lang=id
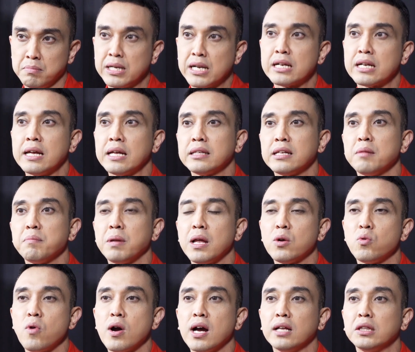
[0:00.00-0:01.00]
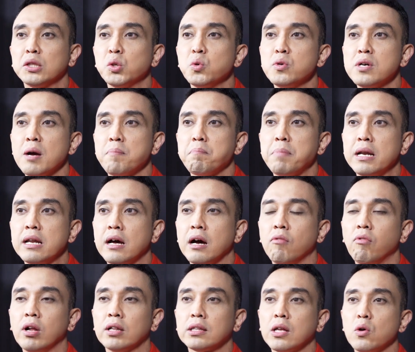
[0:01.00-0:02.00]
menargetkan pelaku akan terungkap pada
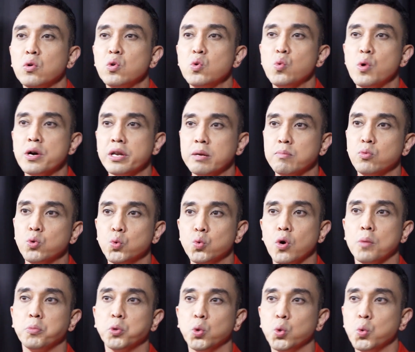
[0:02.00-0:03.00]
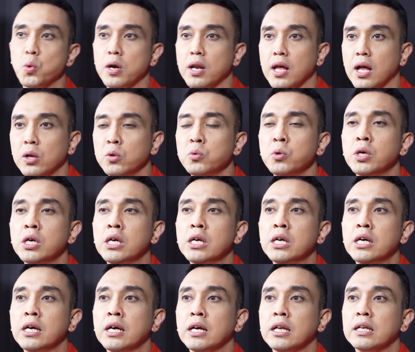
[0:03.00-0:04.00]
awal tahun 2022 lalu
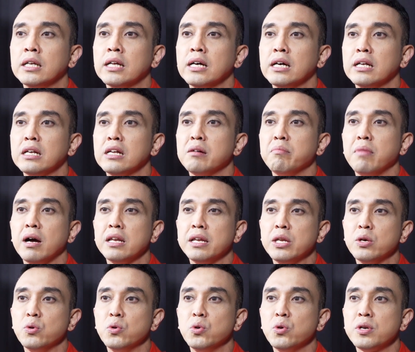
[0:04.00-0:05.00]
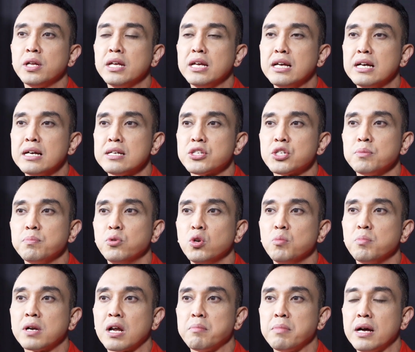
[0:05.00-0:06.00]
dan kembali diundur hingga
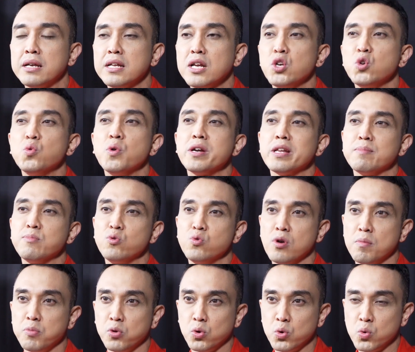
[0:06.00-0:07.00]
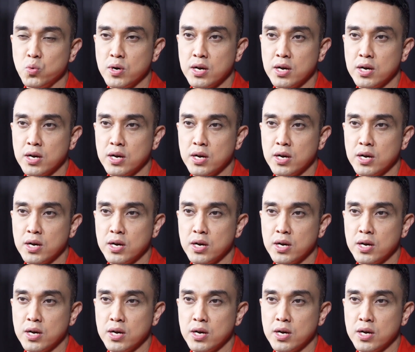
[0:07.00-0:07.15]
sebelum Ramadan 2022.